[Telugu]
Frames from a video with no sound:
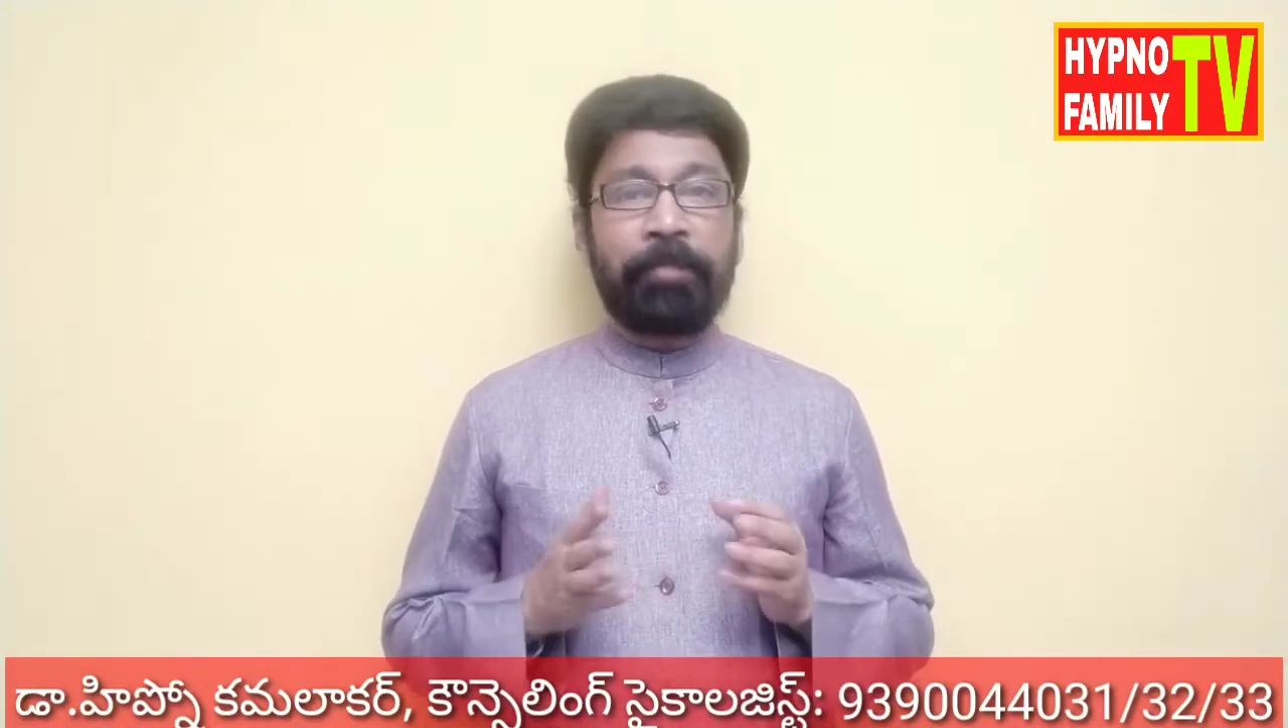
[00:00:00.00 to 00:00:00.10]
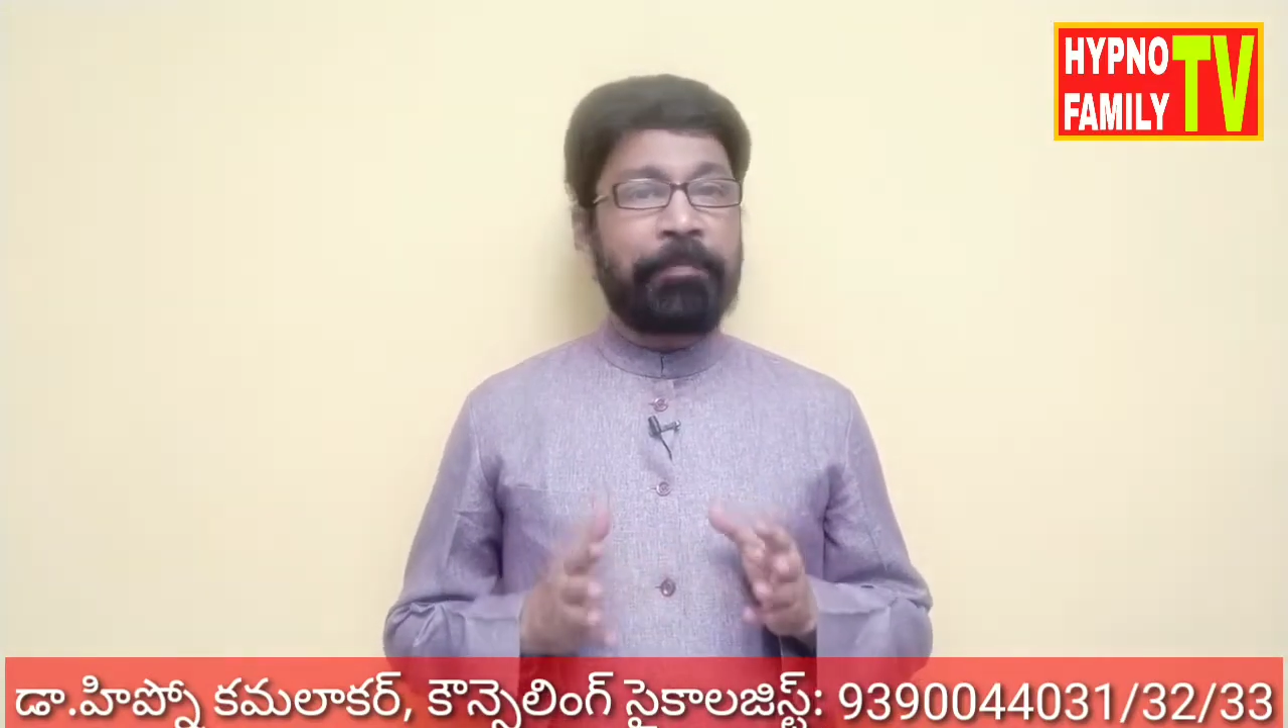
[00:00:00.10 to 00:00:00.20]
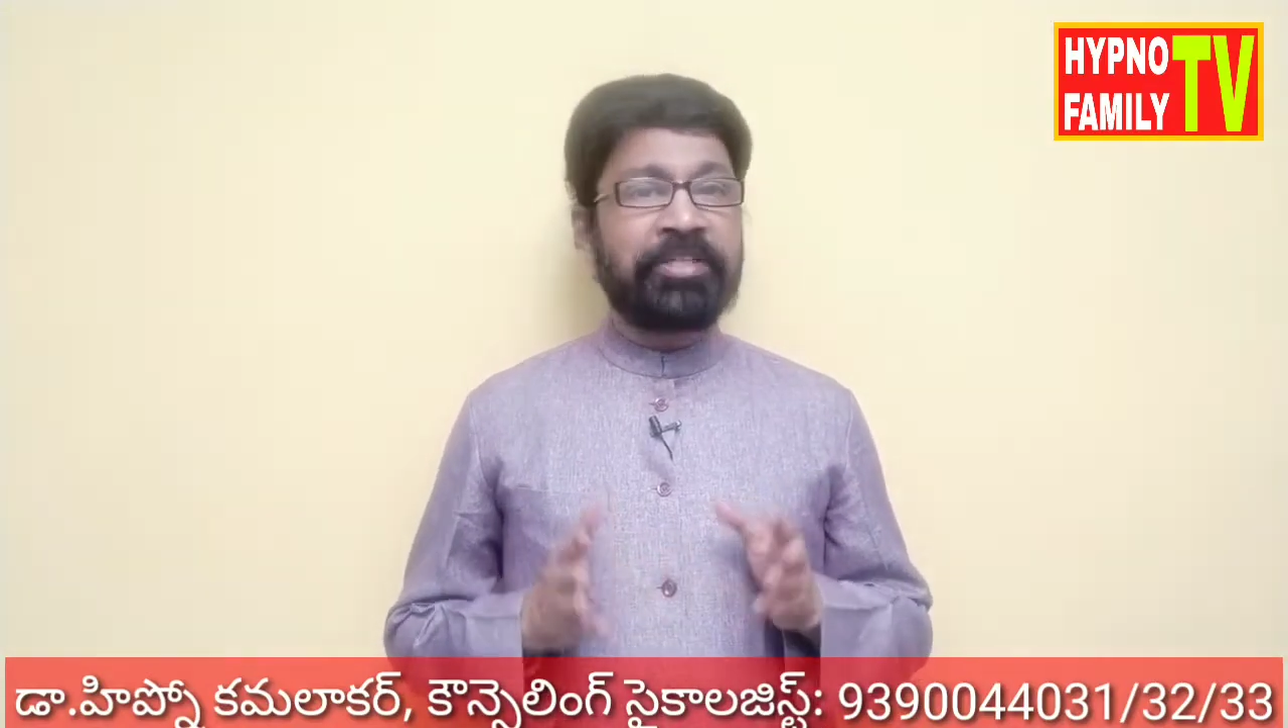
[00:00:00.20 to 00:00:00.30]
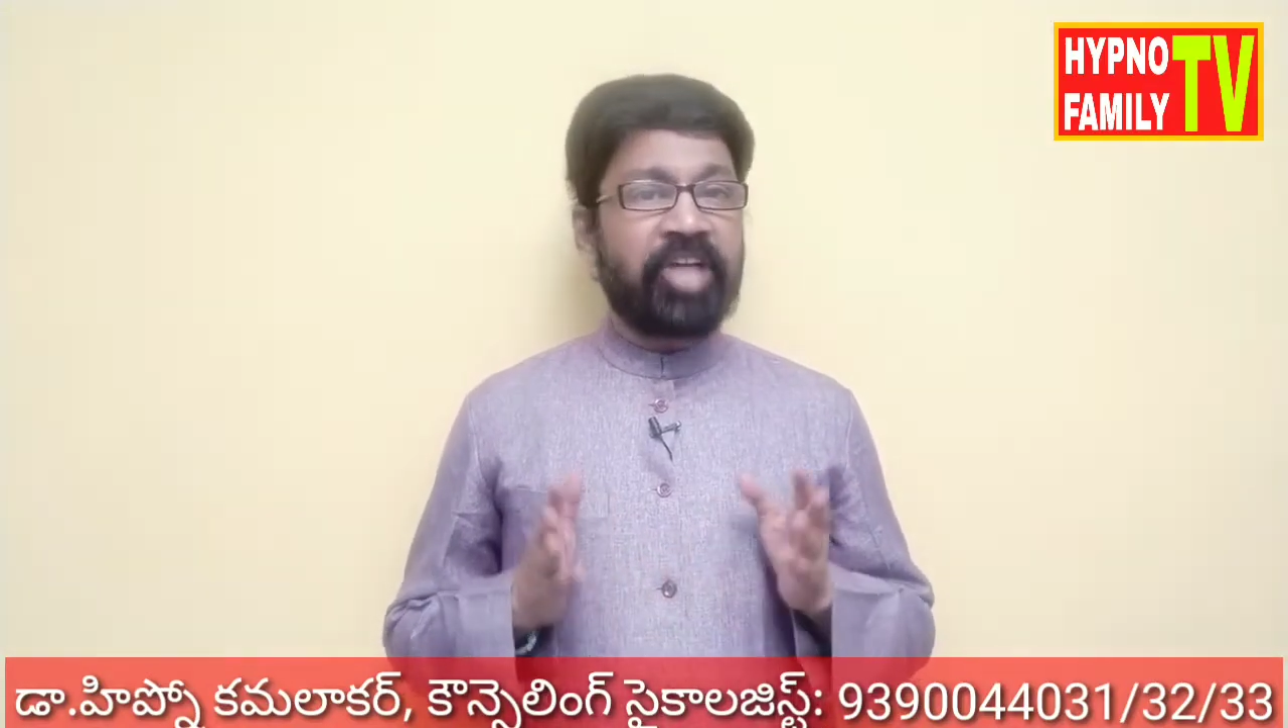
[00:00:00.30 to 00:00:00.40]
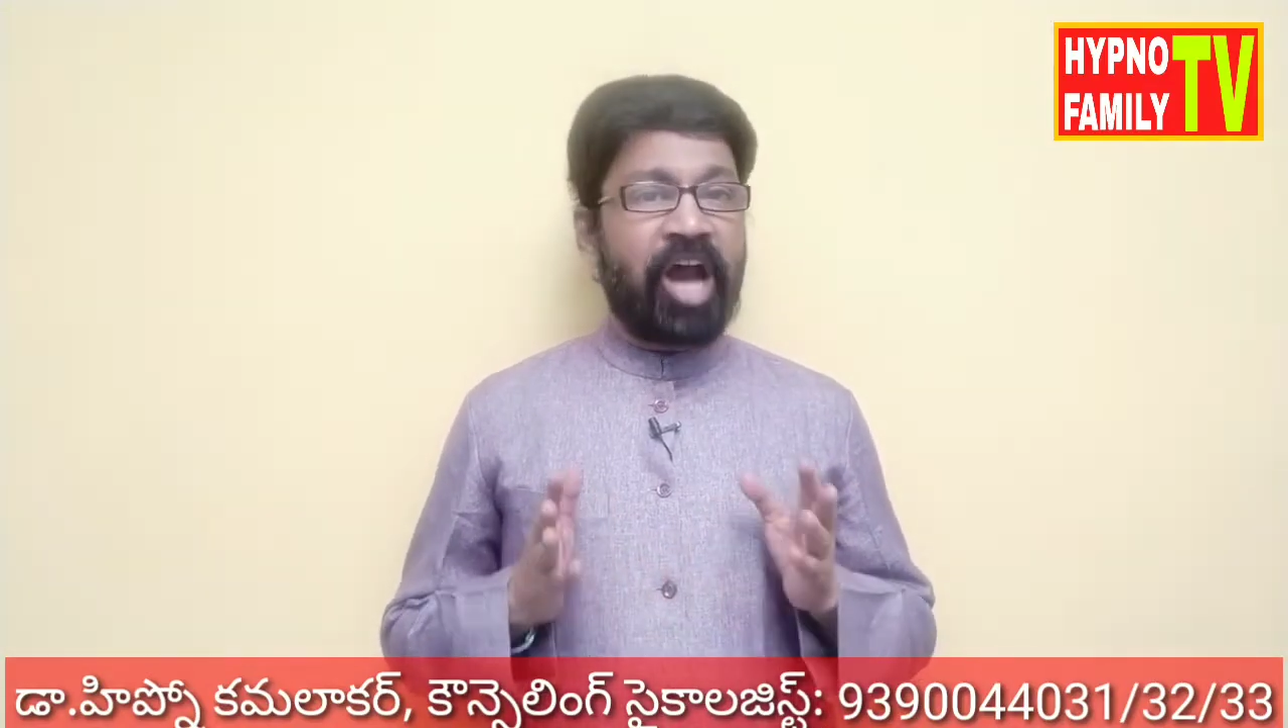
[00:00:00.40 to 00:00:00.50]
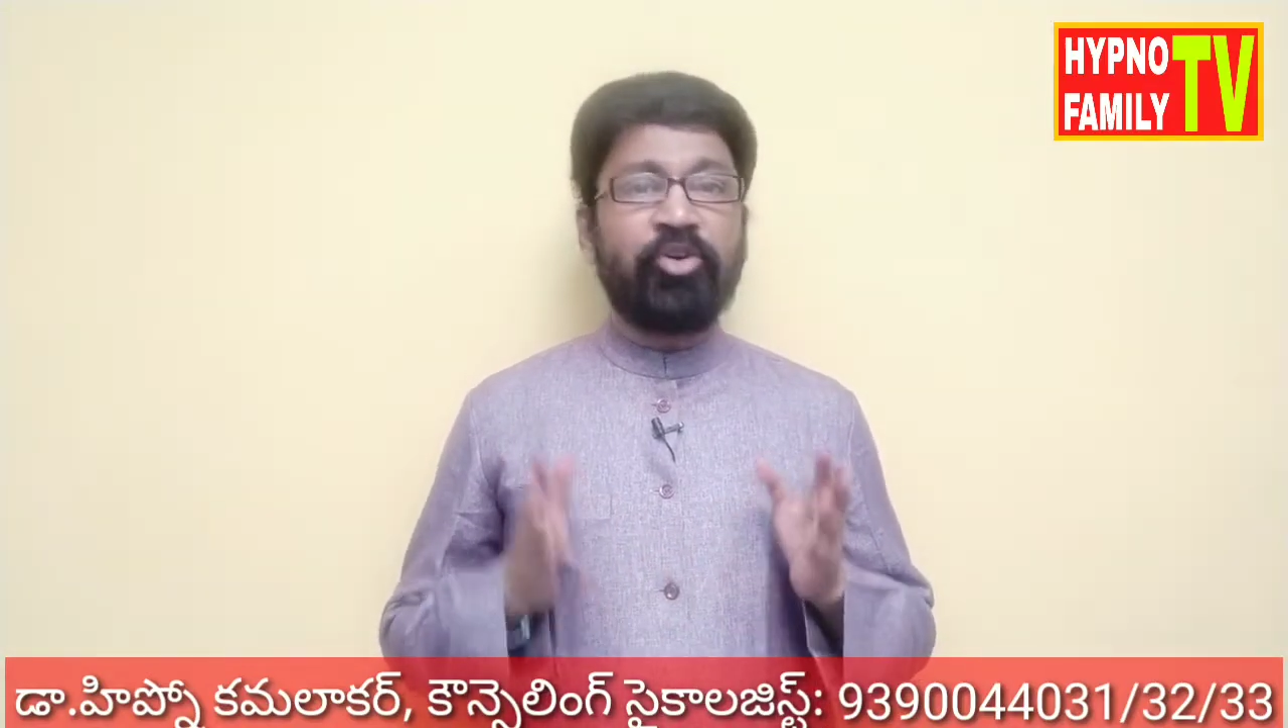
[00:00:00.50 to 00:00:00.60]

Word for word: ప్రపంచ